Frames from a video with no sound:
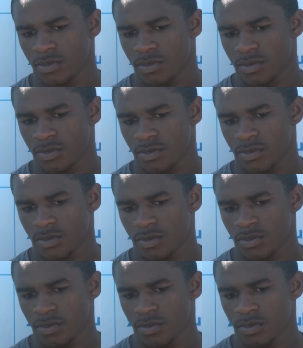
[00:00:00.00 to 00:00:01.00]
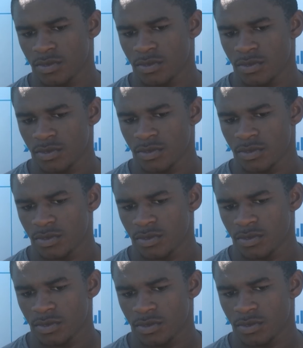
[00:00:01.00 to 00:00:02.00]
Ou mesmo que não tivessem vindo os
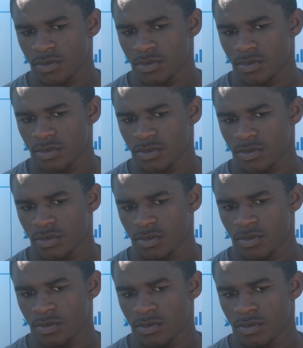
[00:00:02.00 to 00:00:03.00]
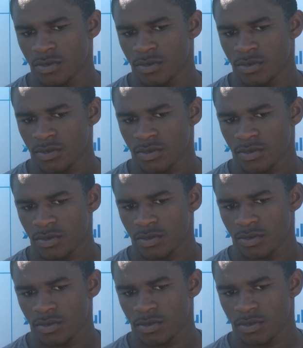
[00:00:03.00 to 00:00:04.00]
reforços, acredita que
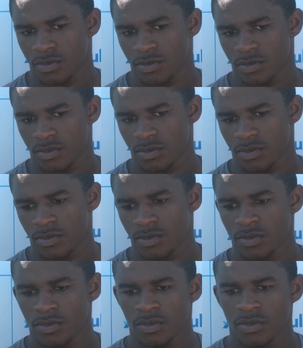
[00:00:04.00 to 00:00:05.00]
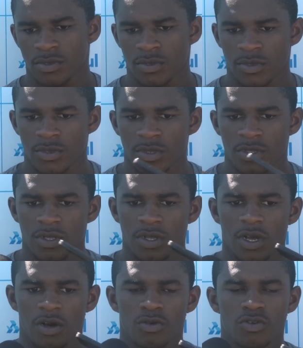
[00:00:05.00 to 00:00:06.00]
ia ter uma evolução na equipe?
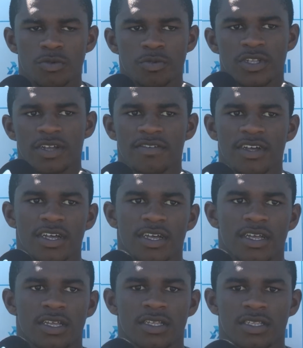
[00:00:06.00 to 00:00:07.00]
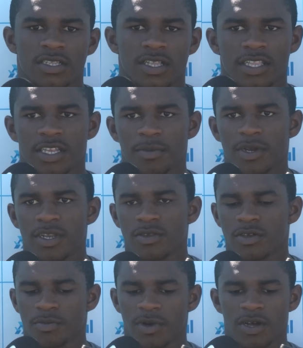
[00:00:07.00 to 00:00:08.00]
Ah, o grupo estava tá trabalhando
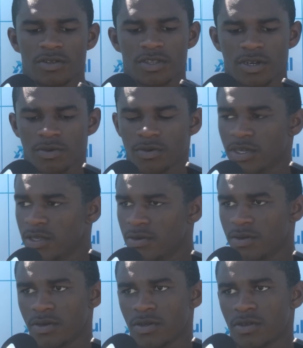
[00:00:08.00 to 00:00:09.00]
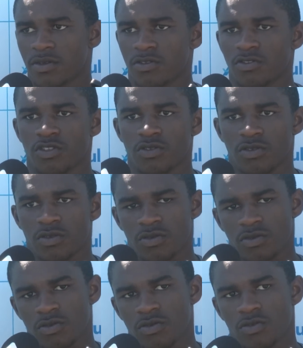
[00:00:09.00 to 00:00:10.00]
normal, tranquilo.
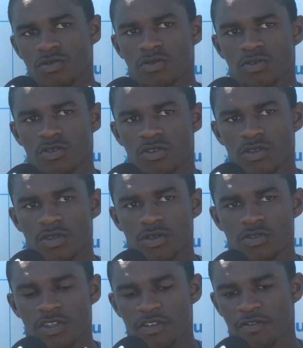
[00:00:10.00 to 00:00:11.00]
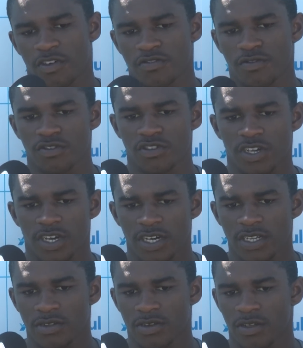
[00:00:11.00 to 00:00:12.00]
Os, os, os, reforços foram
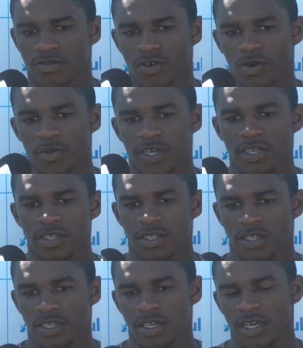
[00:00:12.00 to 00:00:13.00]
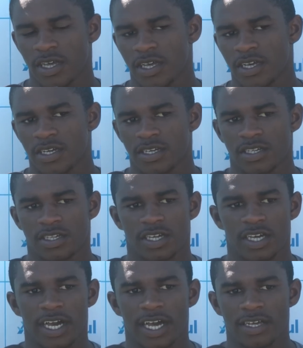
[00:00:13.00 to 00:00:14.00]
chegando naturalmente e
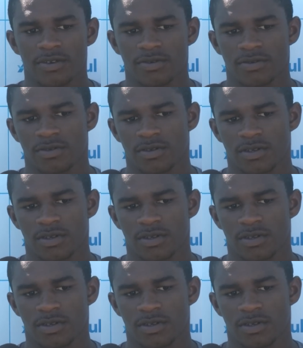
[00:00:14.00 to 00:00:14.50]
chegaram